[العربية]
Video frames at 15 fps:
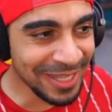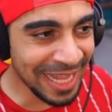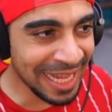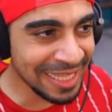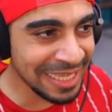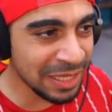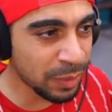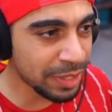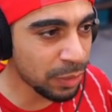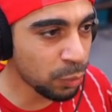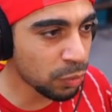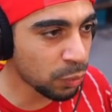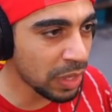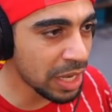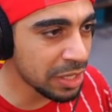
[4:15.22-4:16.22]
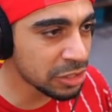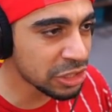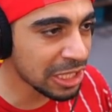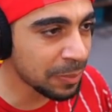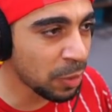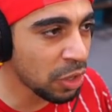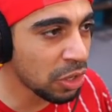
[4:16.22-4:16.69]
تحت هني وادور وين
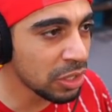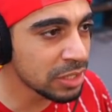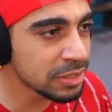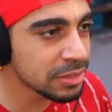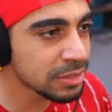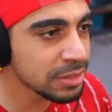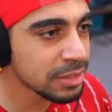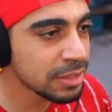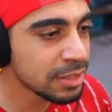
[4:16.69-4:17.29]
التشيك بوينت